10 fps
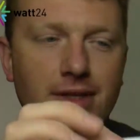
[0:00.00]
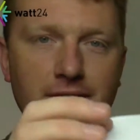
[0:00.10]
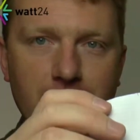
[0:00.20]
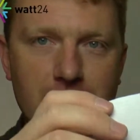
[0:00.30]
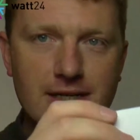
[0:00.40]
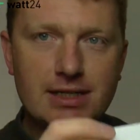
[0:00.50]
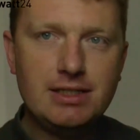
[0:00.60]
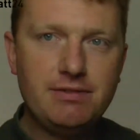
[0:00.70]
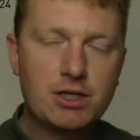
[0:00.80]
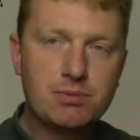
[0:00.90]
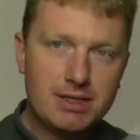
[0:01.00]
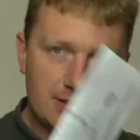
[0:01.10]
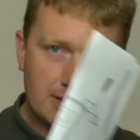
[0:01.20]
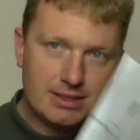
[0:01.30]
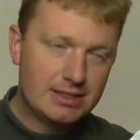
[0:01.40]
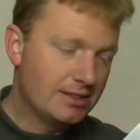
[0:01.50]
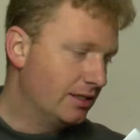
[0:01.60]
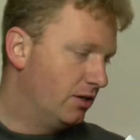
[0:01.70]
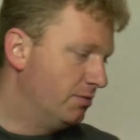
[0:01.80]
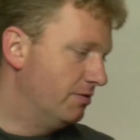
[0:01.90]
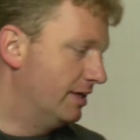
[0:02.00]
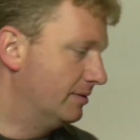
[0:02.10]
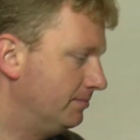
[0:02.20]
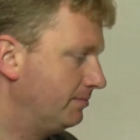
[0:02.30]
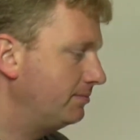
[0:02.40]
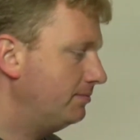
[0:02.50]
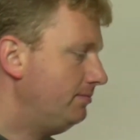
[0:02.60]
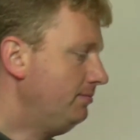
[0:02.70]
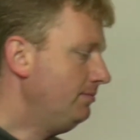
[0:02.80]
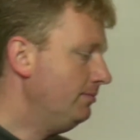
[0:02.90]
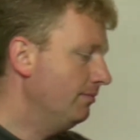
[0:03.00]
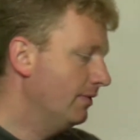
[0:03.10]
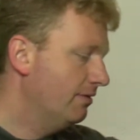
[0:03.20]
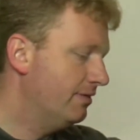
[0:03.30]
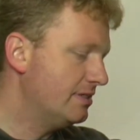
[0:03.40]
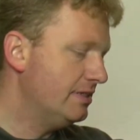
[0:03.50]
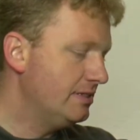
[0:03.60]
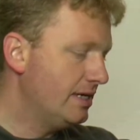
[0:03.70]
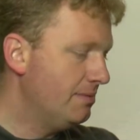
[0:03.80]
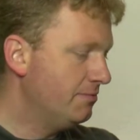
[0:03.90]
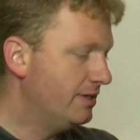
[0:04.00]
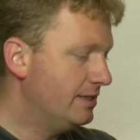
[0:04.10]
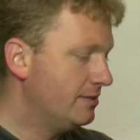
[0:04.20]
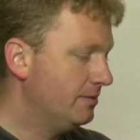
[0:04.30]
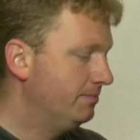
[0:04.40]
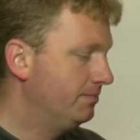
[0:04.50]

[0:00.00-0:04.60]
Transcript: wie gesagt, nicht wegschmeißen, ganz dringend aufbewahren. Was sehen Sie ebenfalls?